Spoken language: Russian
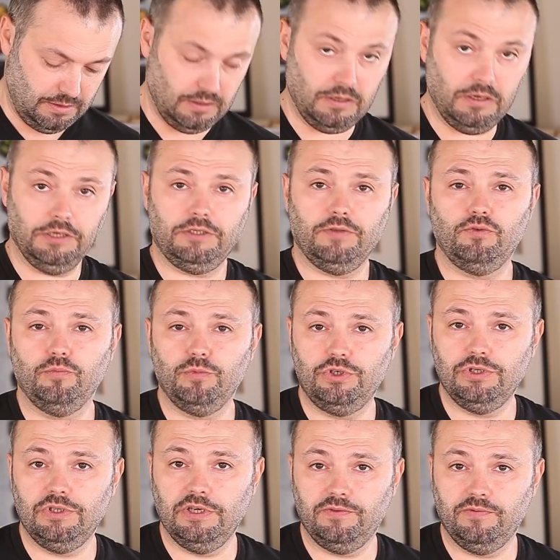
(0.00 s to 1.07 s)
Газ в нем
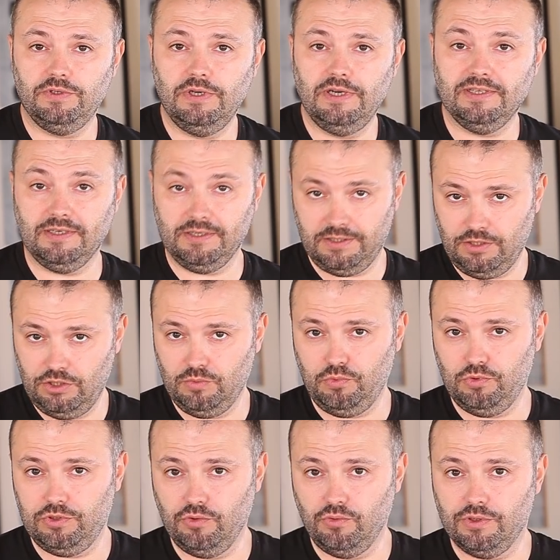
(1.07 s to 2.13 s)
начинает выделяться сразу
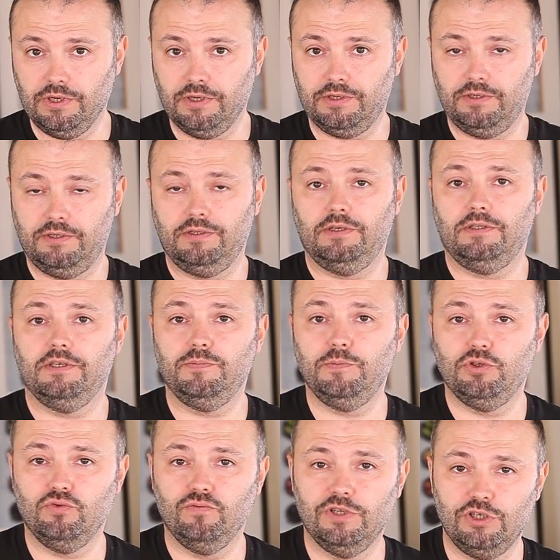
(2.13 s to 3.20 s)
после того, как эта
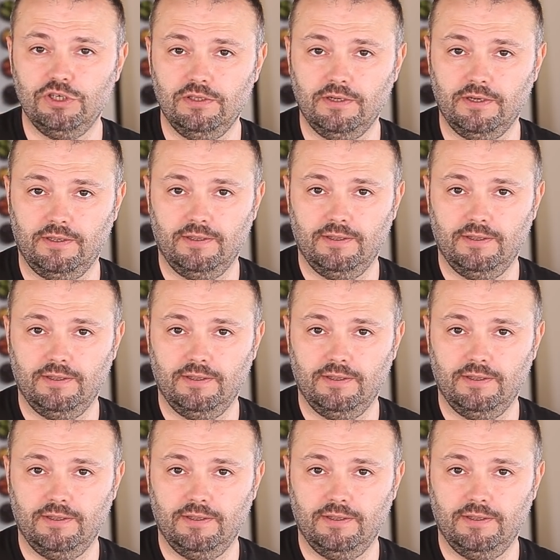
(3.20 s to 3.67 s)
смесь увлажнена.